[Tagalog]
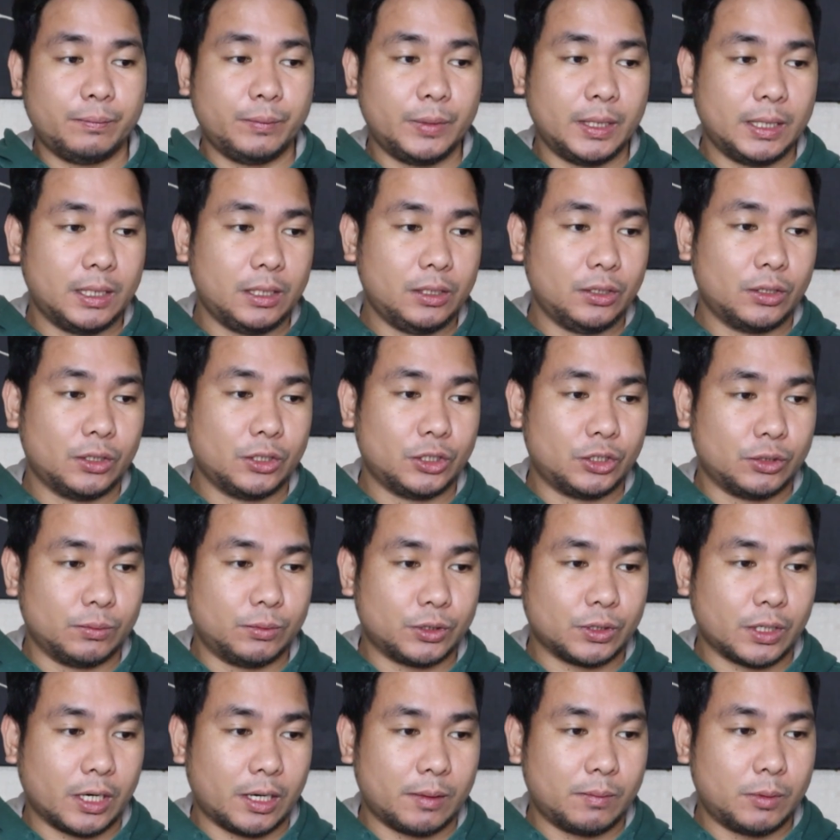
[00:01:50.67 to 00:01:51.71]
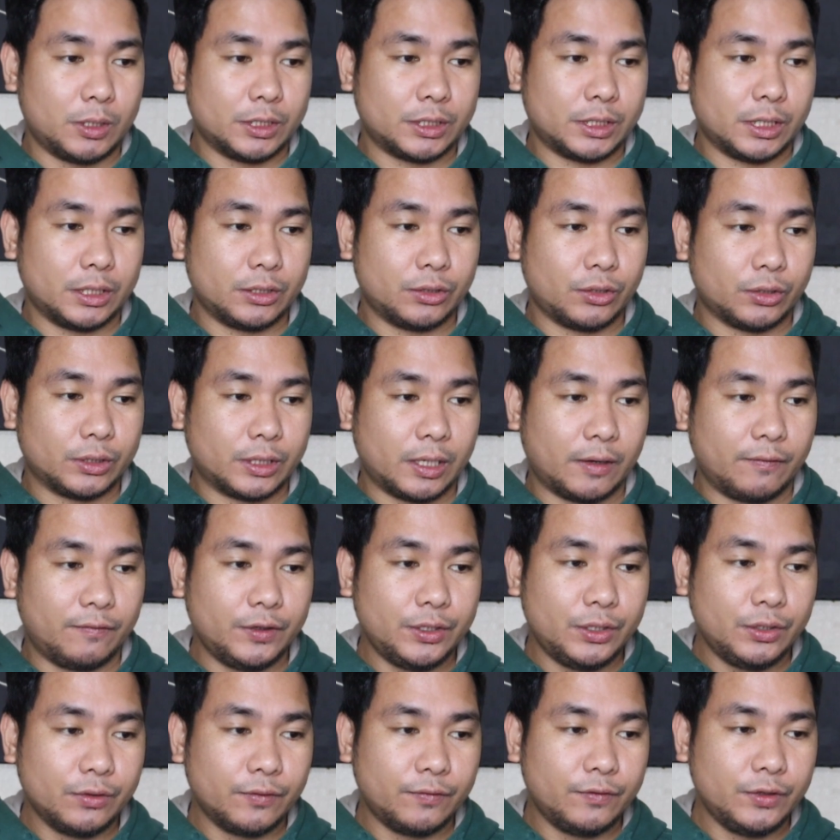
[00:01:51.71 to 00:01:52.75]
million subscribers and total
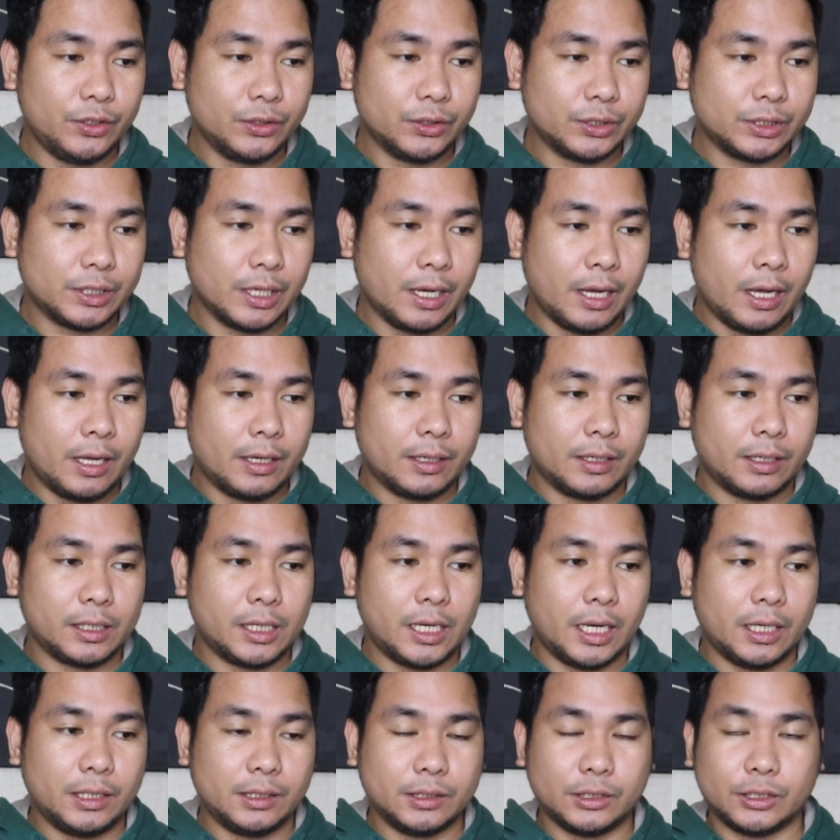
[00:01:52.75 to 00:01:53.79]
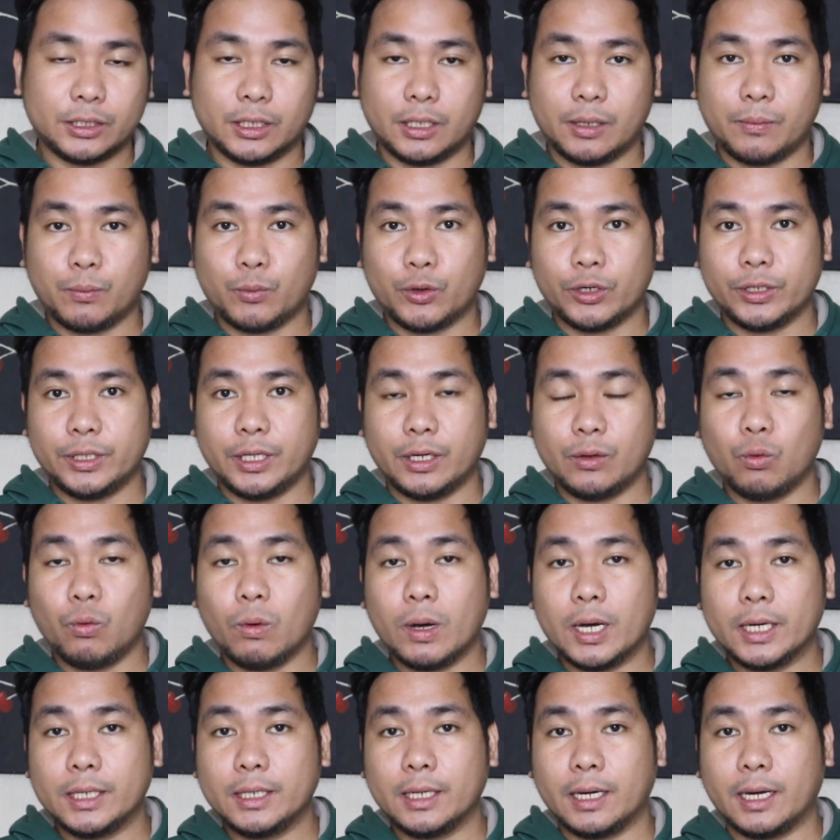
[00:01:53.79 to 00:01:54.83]
video views, nag-gain na siya ng more than
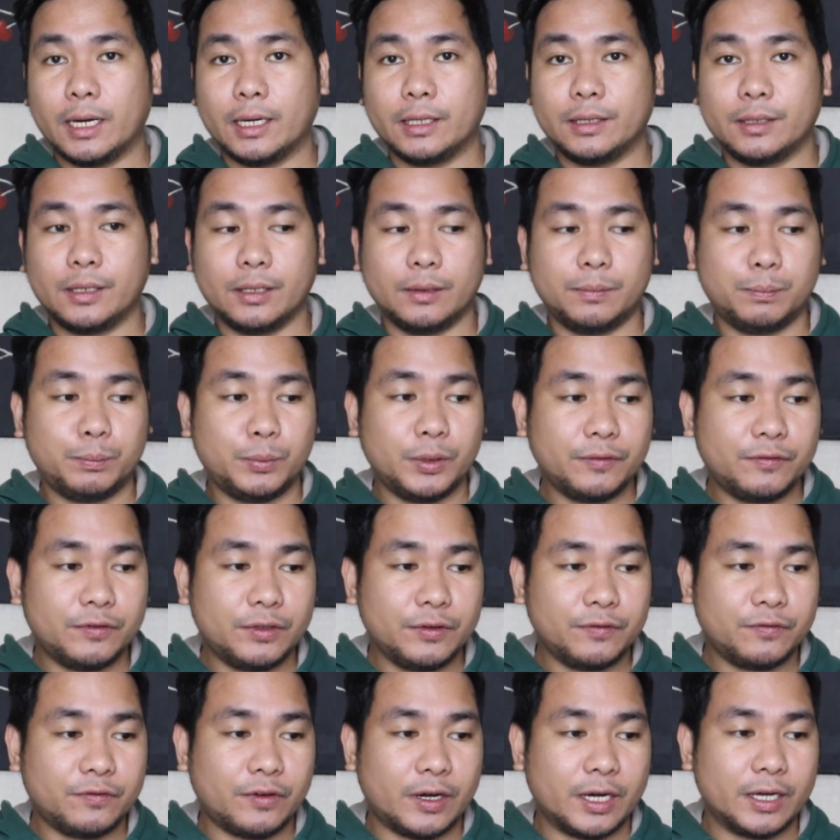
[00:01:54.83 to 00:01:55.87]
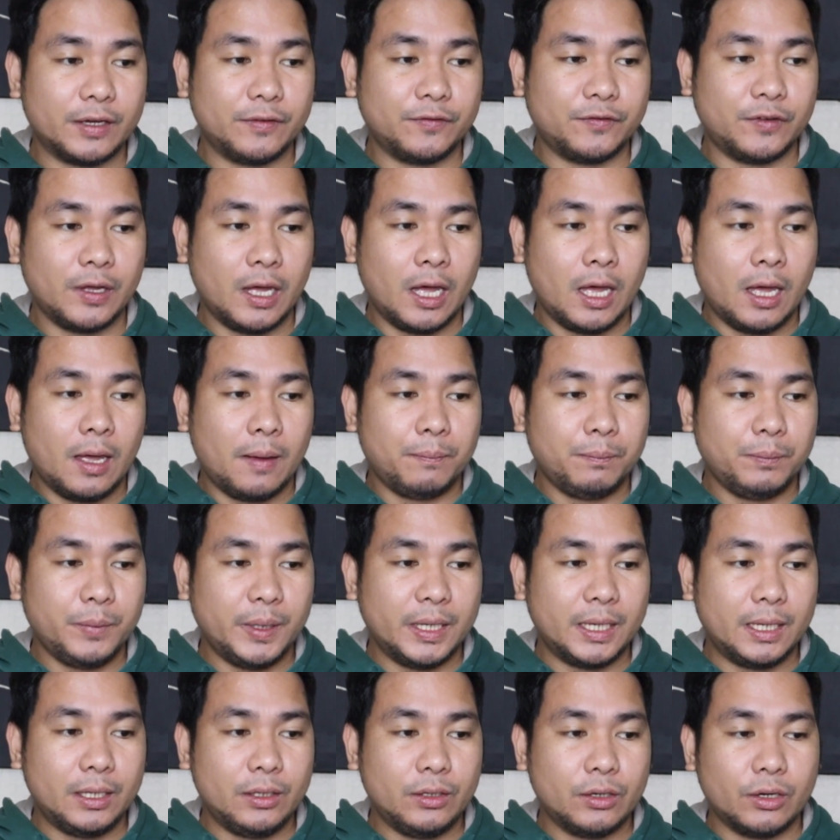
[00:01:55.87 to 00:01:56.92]
155
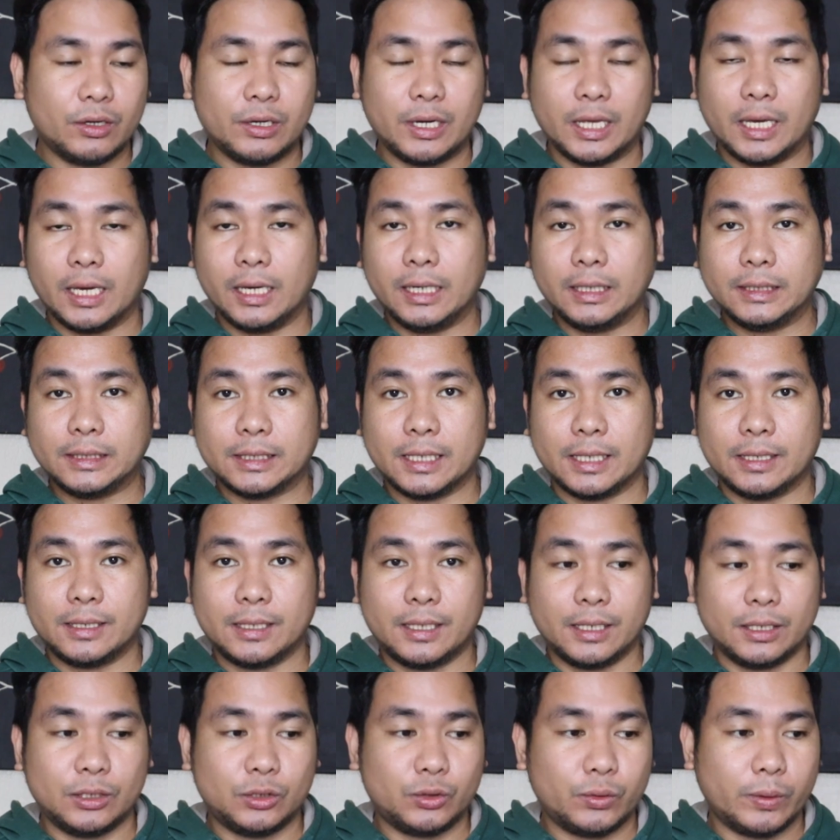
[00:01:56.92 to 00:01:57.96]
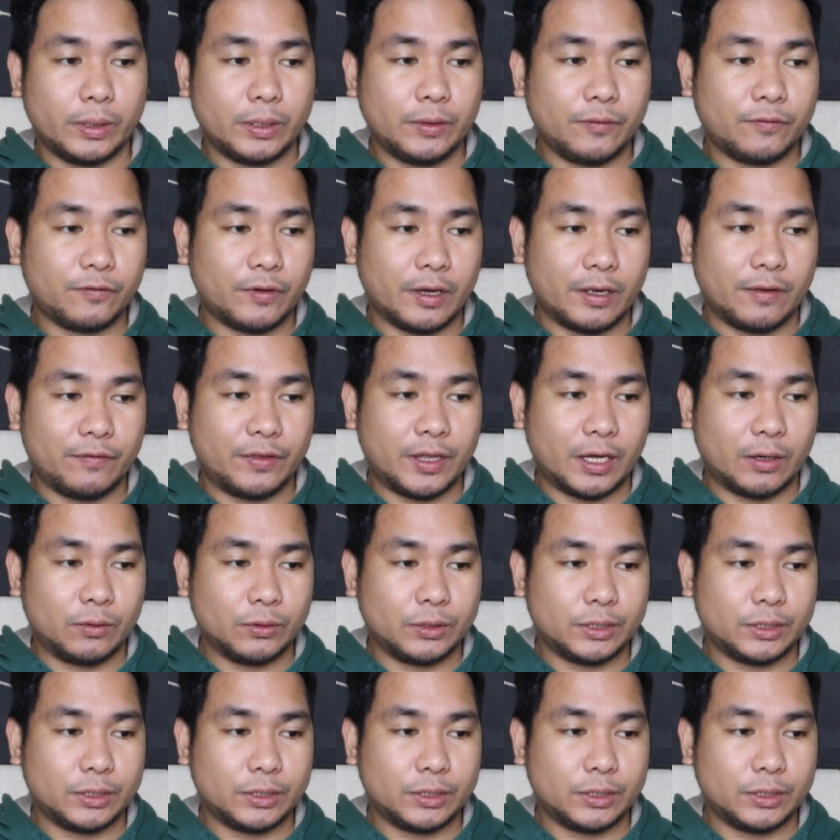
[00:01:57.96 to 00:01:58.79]
1,825,373